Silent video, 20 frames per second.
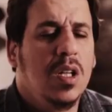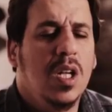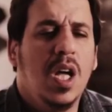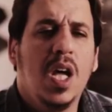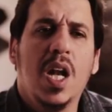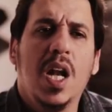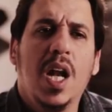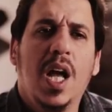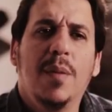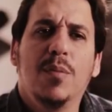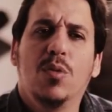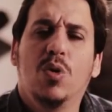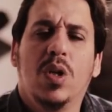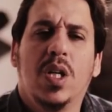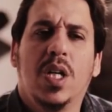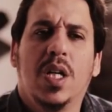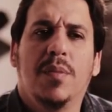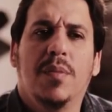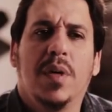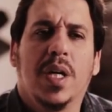لا لا الحمد
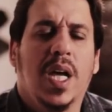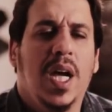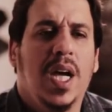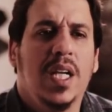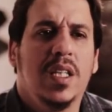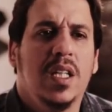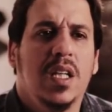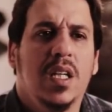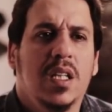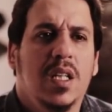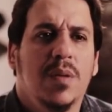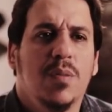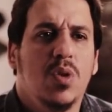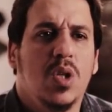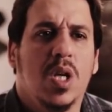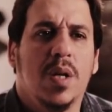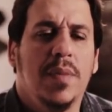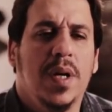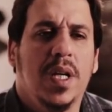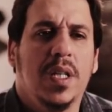لله ما كان عندي حتى
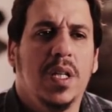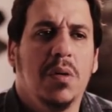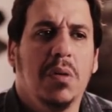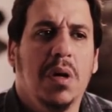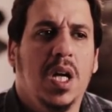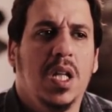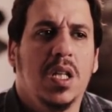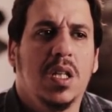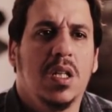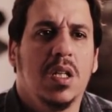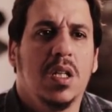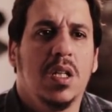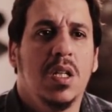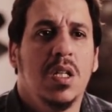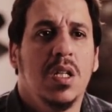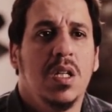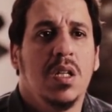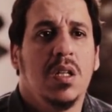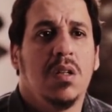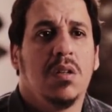مشكل مع حتى واحد
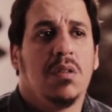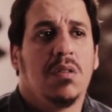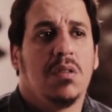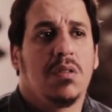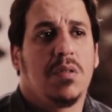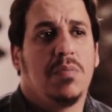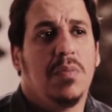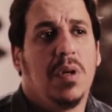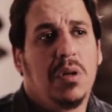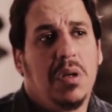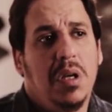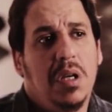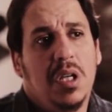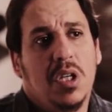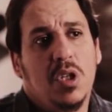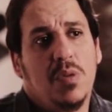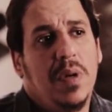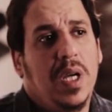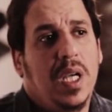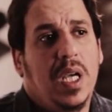تسمى كان
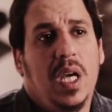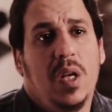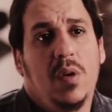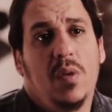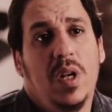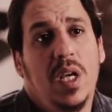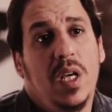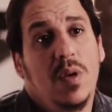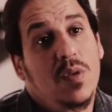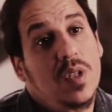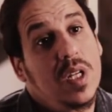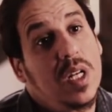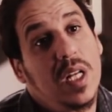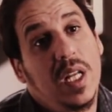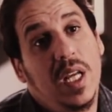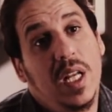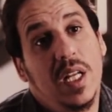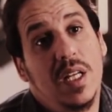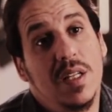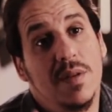كش ما كاين ولا
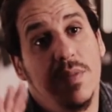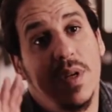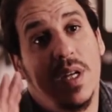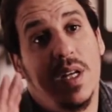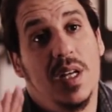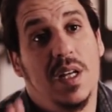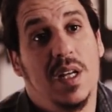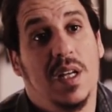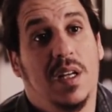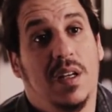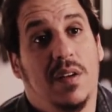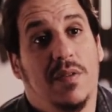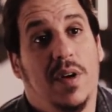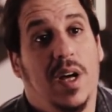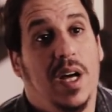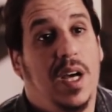يوصلني انا ما في